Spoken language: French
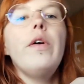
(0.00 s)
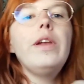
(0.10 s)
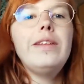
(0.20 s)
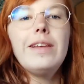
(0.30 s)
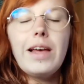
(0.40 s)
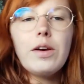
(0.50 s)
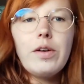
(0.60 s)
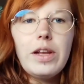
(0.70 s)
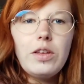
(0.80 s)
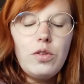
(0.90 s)
les
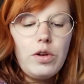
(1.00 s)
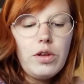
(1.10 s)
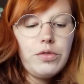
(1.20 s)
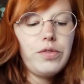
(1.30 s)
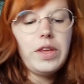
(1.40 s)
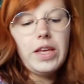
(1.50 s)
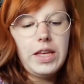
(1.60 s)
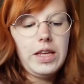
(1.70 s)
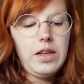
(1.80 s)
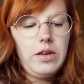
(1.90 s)
dégringolades de l'œuf
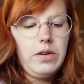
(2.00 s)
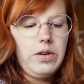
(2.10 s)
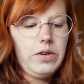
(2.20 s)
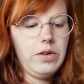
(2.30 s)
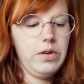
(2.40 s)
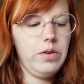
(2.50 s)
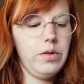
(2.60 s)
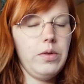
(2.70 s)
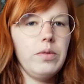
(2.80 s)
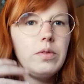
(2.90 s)
et
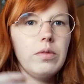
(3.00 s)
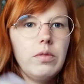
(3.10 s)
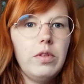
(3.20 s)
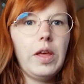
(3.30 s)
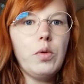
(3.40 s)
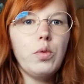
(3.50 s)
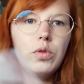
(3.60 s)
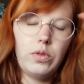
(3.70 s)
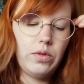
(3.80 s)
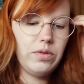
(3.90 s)
euh, sa
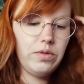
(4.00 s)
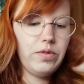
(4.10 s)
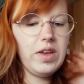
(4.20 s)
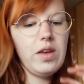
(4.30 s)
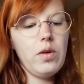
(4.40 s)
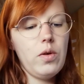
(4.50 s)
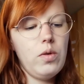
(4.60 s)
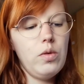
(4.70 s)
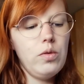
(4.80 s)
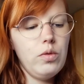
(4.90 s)
course vers euh,
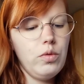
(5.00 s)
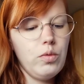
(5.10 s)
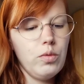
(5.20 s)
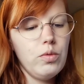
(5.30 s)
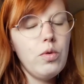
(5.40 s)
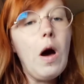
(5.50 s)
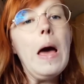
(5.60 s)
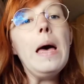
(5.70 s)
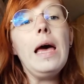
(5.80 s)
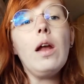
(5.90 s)
le lieu du concours,
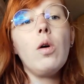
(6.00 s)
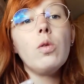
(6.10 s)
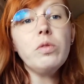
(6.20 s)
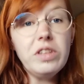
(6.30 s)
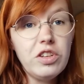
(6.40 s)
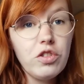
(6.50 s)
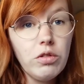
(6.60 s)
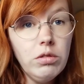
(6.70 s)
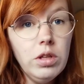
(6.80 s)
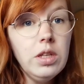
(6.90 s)
elle rencontre des
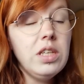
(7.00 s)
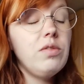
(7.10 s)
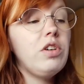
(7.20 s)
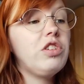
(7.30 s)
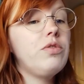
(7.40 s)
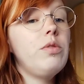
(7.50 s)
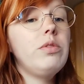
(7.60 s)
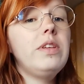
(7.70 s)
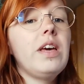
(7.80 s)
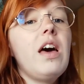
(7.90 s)
gens qui vont à chaque fois
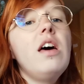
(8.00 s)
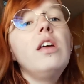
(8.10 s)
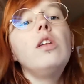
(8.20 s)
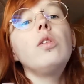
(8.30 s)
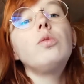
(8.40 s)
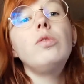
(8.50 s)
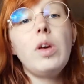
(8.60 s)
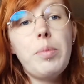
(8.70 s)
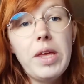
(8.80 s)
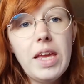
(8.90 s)
lui dire non tu ne
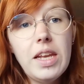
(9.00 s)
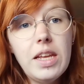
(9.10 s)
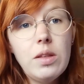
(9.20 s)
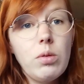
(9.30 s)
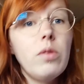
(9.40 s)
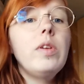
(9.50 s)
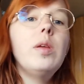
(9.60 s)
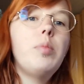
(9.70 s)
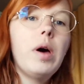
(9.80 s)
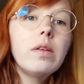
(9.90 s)
devrais pas y aller, ton œuf il
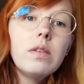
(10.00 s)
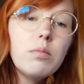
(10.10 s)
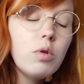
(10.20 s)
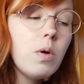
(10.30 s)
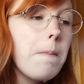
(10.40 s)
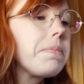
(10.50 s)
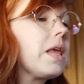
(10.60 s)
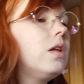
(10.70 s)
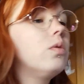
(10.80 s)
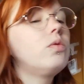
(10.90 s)
est pas assez beau,
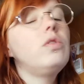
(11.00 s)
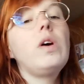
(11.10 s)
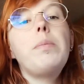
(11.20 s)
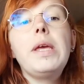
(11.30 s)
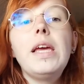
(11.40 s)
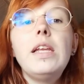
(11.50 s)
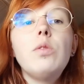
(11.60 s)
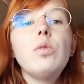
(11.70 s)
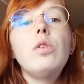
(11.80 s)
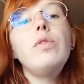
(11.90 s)
non tu ne devrais pas y aller,
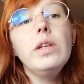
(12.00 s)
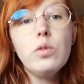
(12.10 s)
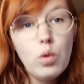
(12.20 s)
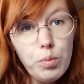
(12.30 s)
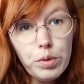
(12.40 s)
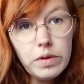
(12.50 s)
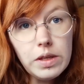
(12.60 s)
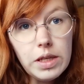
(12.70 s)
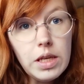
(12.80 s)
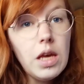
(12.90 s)
ton œuf il est trop
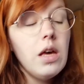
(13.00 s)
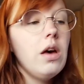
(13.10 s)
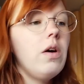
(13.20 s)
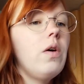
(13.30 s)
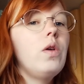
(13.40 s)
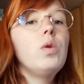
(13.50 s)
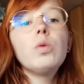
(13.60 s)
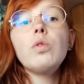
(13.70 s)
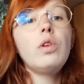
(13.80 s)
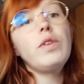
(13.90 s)
petit, euh,
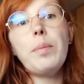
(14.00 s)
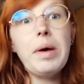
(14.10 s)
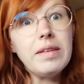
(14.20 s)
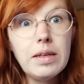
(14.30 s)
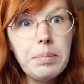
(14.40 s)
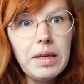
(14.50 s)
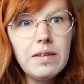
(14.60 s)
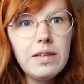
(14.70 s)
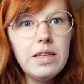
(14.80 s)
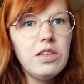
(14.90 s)
non ton œuf n'a pas assez de
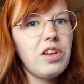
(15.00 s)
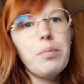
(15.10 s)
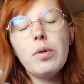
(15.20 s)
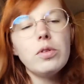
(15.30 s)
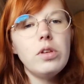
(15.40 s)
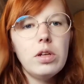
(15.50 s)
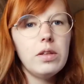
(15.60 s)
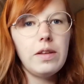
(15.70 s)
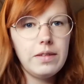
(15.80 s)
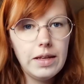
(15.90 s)
prestige,
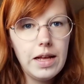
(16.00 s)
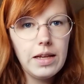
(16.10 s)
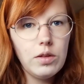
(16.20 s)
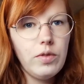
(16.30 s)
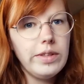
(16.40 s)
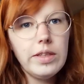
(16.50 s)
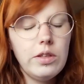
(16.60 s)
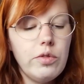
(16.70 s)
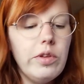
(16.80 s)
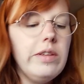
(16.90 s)
abandonne, ça sert à rien, tu vas te
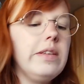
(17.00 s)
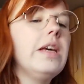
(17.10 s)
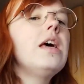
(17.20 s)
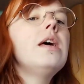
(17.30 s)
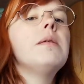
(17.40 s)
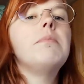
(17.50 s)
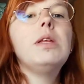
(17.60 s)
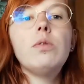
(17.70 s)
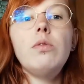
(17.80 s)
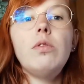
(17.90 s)
ridiculiser.
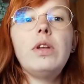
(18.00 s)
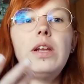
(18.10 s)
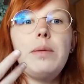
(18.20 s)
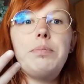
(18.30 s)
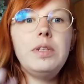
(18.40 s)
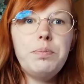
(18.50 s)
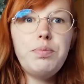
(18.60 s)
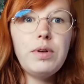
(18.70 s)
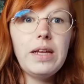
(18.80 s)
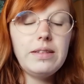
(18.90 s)
Mais non, on a la petite
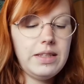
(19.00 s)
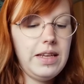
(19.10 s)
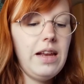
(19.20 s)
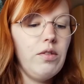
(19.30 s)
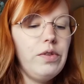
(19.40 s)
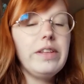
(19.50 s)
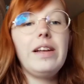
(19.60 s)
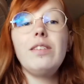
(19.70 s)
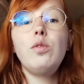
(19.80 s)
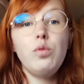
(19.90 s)
poulette qui elle en fait
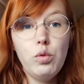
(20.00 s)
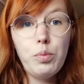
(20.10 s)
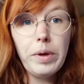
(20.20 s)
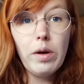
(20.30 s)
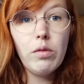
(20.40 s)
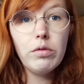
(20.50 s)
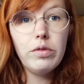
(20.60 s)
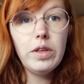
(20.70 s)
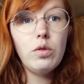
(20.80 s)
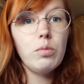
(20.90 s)
elle a super
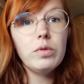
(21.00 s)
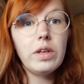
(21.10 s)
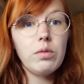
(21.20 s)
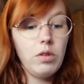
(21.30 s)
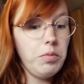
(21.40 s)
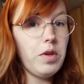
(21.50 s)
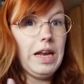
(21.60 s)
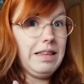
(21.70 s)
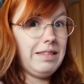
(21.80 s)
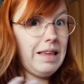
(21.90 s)
envie de montrer son œuf parce
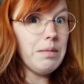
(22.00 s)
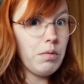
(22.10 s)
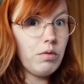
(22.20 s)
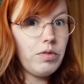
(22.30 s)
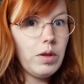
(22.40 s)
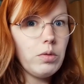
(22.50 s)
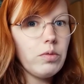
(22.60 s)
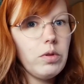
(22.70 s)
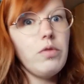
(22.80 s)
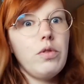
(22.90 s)
qu'elle est tellement fière de
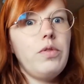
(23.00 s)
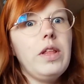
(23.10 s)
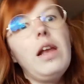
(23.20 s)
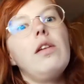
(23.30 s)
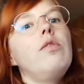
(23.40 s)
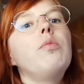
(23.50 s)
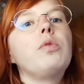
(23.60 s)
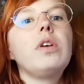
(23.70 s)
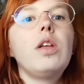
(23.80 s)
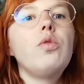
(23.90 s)
son œuf qu'au final elle veut
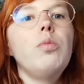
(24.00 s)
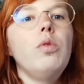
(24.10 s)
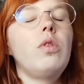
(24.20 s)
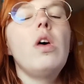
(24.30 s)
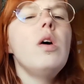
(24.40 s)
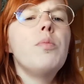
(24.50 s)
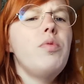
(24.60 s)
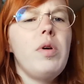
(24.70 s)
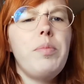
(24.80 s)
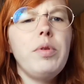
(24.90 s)
montrer à tout le monde,
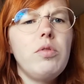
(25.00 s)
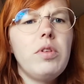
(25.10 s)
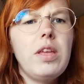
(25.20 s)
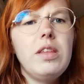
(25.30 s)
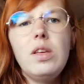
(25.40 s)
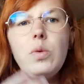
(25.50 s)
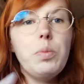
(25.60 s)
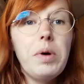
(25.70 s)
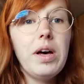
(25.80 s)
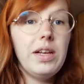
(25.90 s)
peu importe de gagner ou
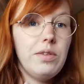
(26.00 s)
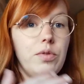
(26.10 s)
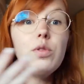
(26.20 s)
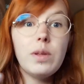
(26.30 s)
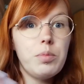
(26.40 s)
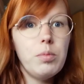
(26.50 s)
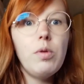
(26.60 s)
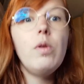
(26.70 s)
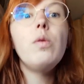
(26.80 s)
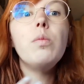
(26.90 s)
pas, elle veut
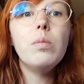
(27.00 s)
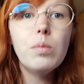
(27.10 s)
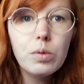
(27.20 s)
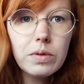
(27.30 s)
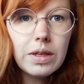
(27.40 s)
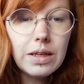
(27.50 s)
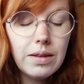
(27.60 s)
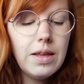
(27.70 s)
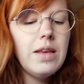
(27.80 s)
simplement le montrer.